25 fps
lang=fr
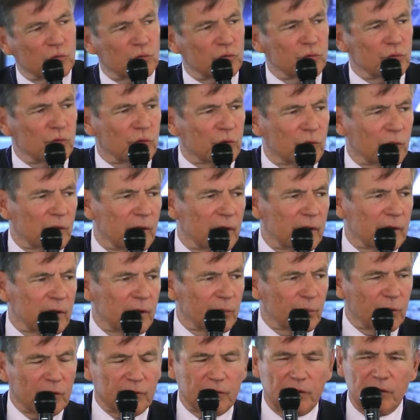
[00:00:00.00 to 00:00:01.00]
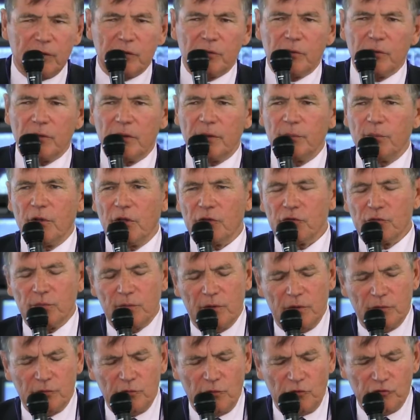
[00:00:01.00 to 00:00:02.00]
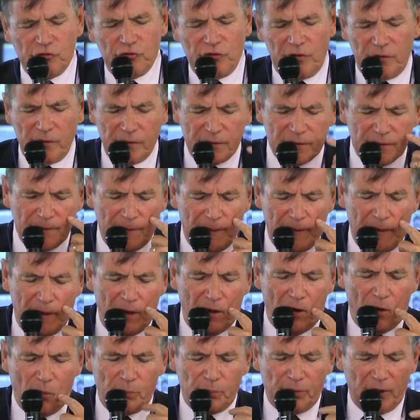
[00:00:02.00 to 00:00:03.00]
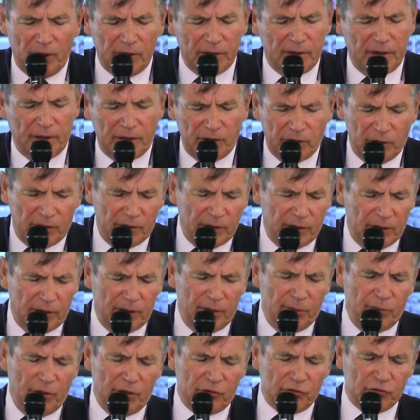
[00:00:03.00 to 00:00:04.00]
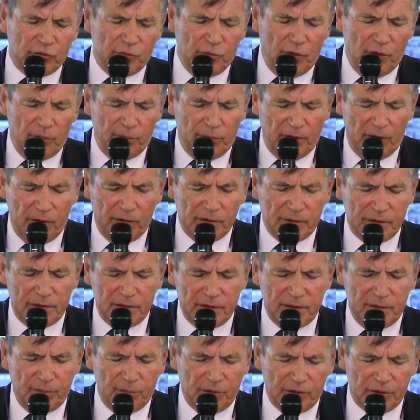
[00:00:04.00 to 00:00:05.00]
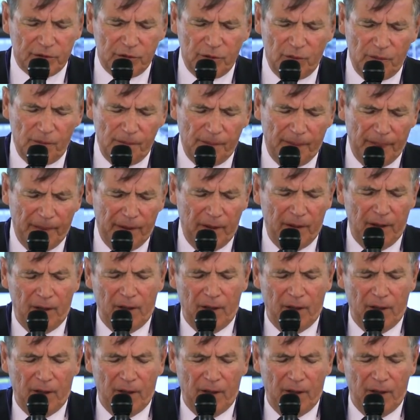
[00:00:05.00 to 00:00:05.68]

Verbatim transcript: tous nos collègues des préfectures hébergement d'urgence en plan d'accueil et d'hébergement par anticipation,